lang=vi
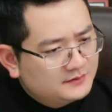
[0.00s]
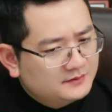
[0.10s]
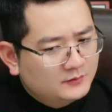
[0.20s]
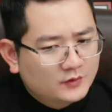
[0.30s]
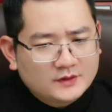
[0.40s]

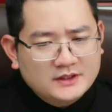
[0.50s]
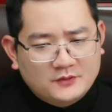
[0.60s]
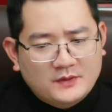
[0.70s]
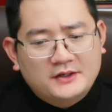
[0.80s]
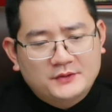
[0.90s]
mối quan hệ
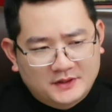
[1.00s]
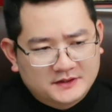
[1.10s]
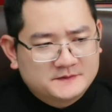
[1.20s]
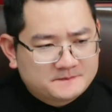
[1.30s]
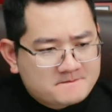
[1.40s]
ngoài
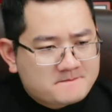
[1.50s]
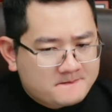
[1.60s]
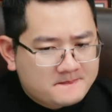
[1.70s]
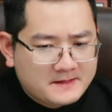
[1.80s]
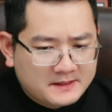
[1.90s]
luồng
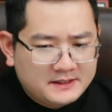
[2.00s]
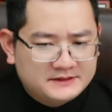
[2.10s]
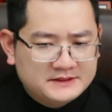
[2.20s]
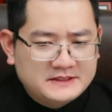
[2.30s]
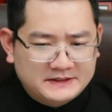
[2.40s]
ở đây anh
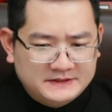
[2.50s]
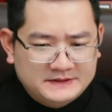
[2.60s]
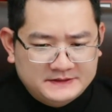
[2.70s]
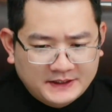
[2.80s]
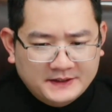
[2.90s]
nên để ý
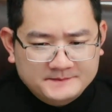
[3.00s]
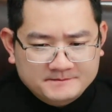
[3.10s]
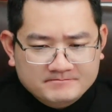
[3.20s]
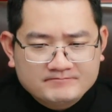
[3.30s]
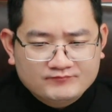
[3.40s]
nha
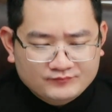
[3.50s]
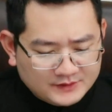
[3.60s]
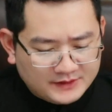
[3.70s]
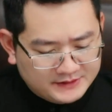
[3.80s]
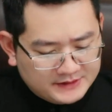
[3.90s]

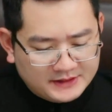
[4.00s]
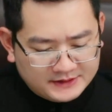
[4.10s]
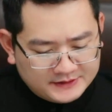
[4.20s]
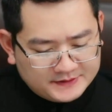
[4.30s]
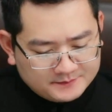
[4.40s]
Đấy, nên để
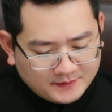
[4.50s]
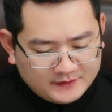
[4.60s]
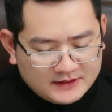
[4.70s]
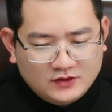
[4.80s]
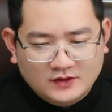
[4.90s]
ý bởi vì
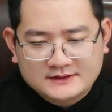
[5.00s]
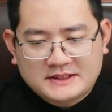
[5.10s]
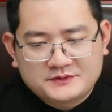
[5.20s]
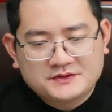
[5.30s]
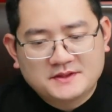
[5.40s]
đang có cái
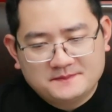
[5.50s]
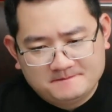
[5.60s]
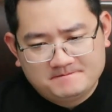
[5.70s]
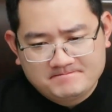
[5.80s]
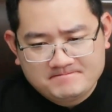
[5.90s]
sao xương dâm
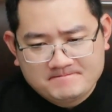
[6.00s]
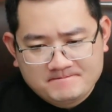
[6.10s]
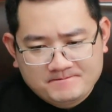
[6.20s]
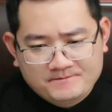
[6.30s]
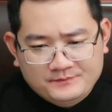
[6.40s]

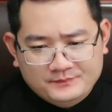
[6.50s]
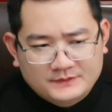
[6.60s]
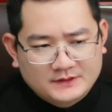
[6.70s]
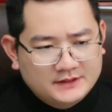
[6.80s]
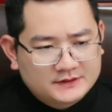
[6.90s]

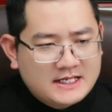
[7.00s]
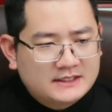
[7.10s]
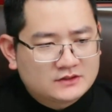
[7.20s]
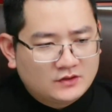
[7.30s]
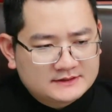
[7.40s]
Đấy, đang
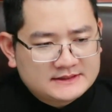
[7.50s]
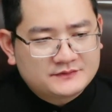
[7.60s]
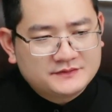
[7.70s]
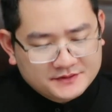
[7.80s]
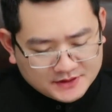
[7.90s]
có cái sao
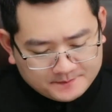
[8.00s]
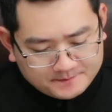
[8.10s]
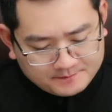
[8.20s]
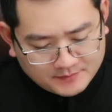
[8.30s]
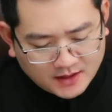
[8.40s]
xương dâm
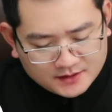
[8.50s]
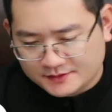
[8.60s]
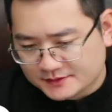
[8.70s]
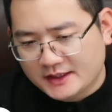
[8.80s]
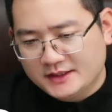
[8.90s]
mà ở
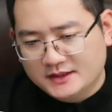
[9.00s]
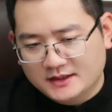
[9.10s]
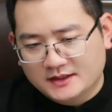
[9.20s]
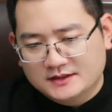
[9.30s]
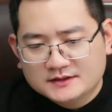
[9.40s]
hướng tây
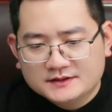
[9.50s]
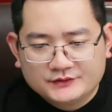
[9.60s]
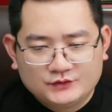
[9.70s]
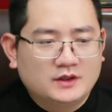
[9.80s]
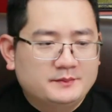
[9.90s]
là
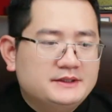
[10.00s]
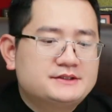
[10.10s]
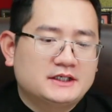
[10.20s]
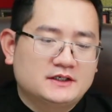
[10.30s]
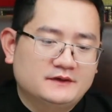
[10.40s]
tuổi bính
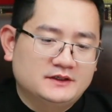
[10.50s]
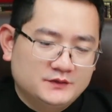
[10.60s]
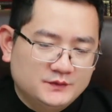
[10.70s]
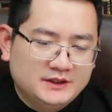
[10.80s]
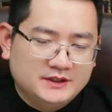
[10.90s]
dân phải
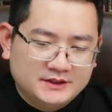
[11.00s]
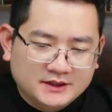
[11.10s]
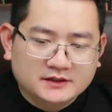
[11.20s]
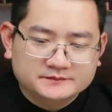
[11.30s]
lưu ý nhé